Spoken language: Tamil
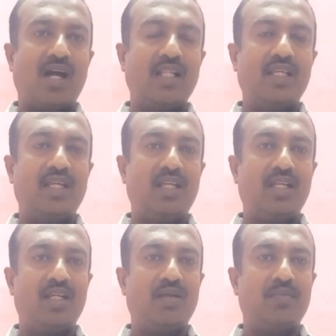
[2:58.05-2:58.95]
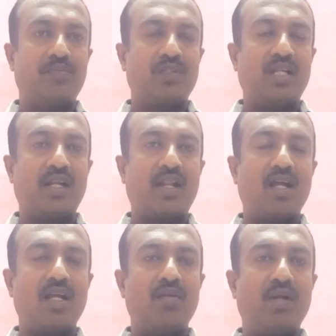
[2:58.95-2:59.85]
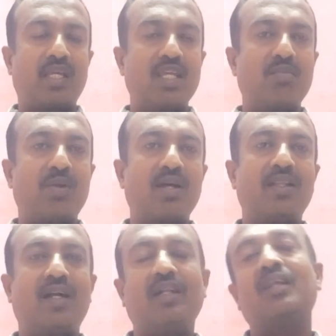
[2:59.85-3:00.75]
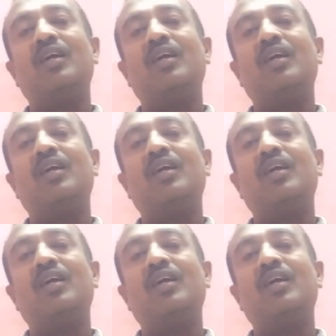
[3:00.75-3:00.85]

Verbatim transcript: அது நன்றாக மக்கிய பிறகுதான்